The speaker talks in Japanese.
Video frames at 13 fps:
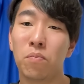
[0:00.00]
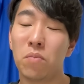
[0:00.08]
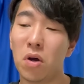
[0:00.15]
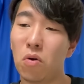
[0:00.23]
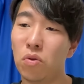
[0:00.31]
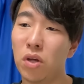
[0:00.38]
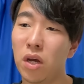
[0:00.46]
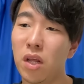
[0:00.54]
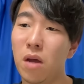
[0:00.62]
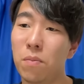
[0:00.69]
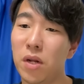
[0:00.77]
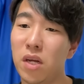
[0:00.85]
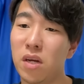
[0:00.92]
まあこんだけね、
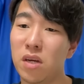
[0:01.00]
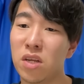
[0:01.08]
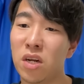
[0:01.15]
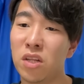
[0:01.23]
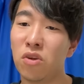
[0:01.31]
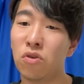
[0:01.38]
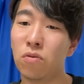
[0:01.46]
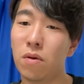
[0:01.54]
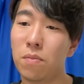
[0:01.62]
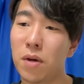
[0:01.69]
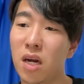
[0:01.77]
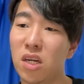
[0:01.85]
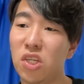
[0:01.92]
やっぱり批判されてるのもやっ
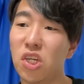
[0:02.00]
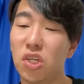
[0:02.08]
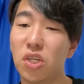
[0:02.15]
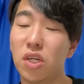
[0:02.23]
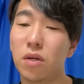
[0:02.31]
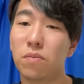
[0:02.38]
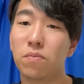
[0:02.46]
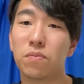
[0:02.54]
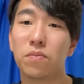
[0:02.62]
ぱ悲しいし、